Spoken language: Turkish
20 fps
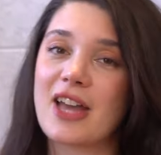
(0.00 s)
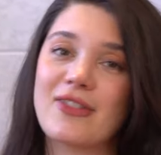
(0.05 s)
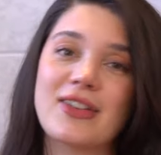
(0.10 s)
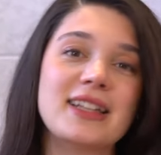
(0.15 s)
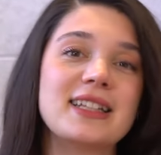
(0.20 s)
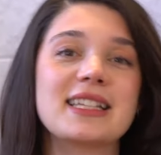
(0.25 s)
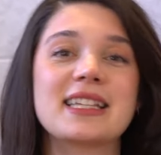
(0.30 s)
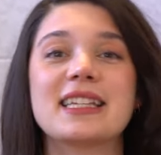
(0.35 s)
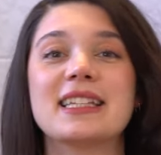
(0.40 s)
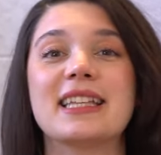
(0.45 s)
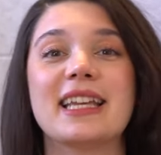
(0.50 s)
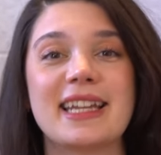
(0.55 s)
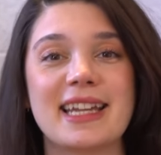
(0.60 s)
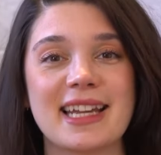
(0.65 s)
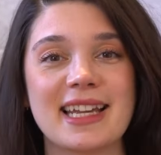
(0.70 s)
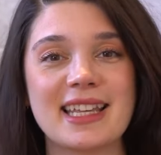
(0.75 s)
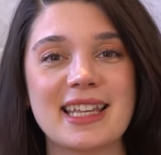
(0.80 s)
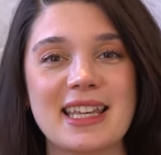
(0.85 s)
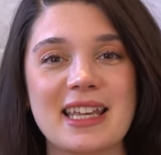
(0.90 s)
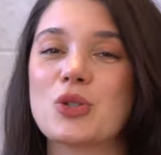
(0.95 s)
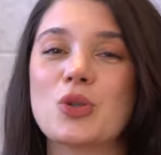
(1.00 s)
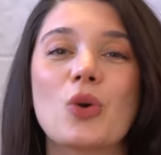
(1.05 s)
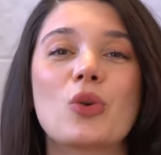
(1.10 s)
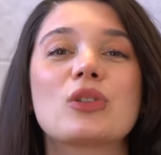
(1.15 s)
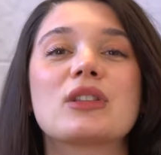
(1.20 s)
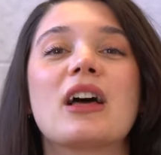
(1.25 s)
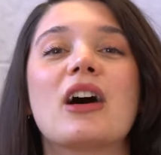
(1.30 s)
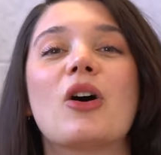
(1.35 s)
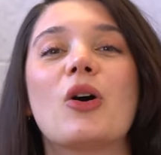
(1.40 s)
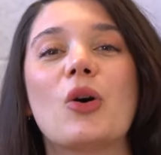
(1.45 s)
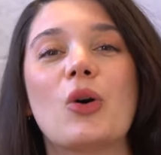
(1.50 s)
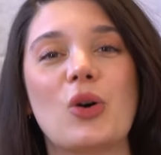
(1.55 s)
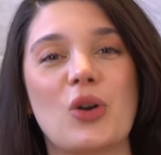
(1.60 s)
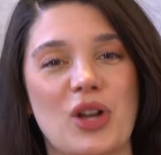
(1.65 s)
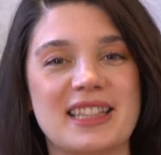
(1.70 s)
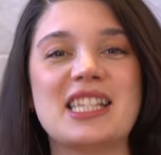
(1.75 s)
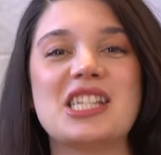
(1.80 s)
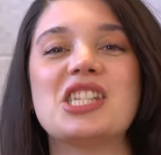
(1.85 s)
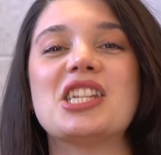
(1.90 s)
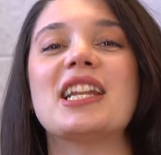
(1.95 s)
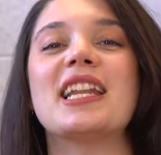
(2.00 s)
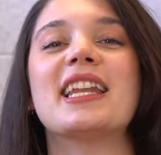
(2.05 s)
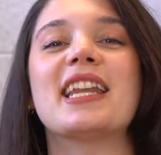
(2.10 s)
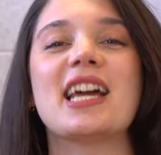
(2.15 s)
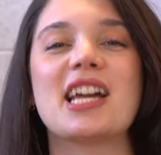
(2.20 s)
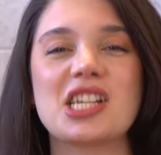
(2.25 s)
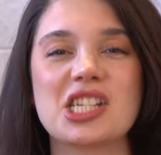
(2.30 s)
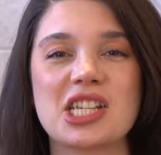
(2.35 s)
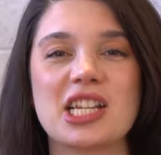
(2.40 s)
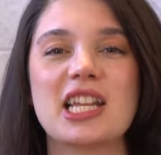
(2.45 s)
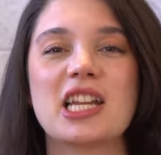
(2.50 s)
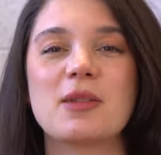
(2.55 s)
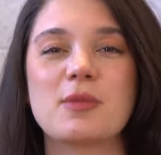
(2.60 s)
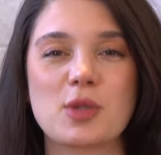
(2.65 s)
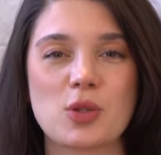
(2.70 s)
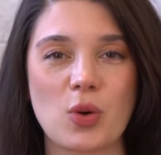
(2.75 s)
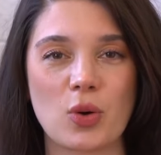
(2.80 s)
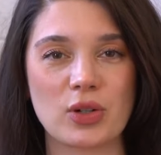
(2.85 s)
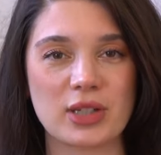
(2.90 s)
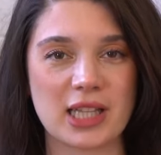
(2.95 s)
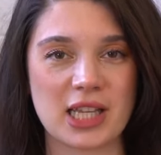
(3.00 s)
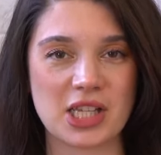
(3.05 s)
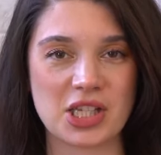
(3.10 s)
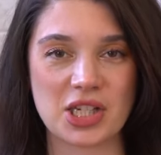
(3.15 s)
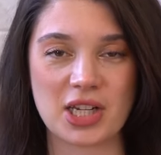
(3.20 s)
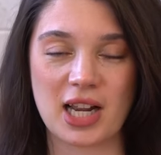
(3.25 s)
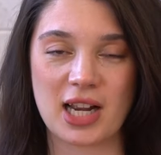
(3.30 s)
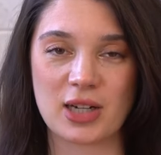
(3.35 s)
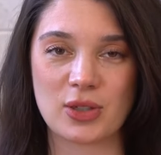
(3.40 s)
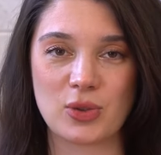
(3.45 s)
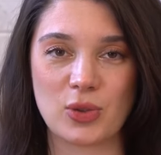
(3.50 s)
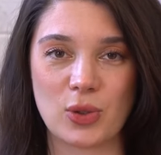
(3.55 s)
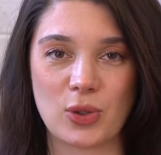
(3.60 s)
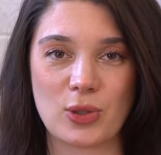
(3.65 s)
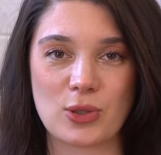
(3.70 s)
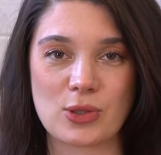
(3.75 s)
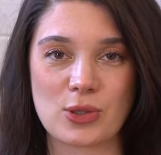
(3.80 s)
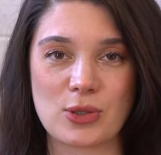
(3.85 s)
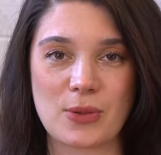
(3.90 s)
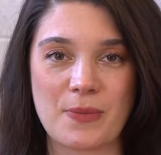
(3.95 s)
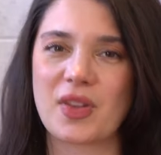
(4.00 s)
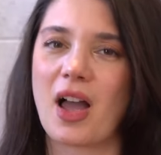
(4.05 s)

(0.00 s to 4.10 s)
Evet giderek çok daha o dişil enerjilerimizi ortaya çıkartıyoruz.